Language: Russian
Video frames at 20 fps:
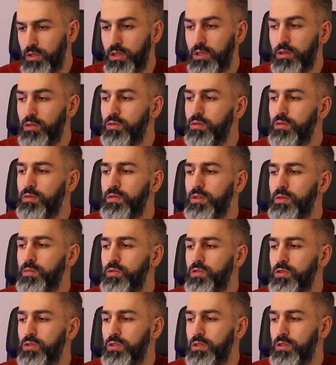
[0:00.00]
да, но вы
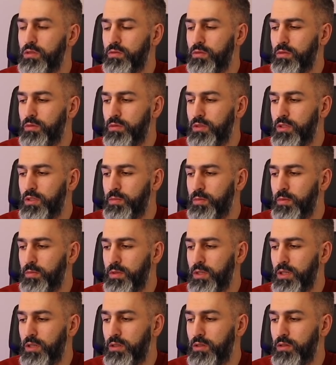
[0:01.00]
можете его здесь
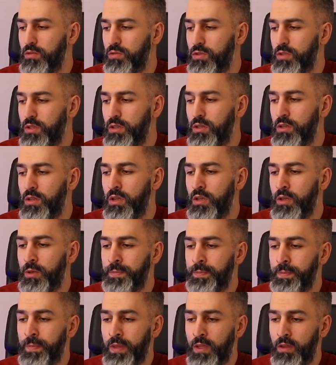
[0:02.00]
поменять на русский.
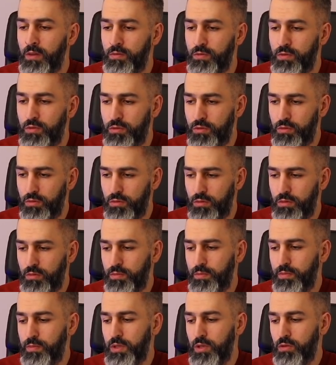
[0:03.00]

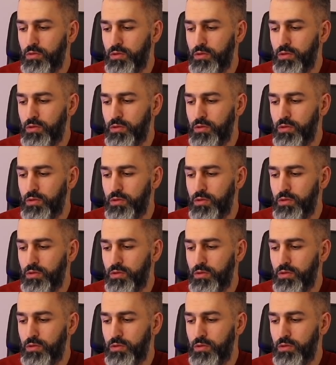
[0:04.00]
Все на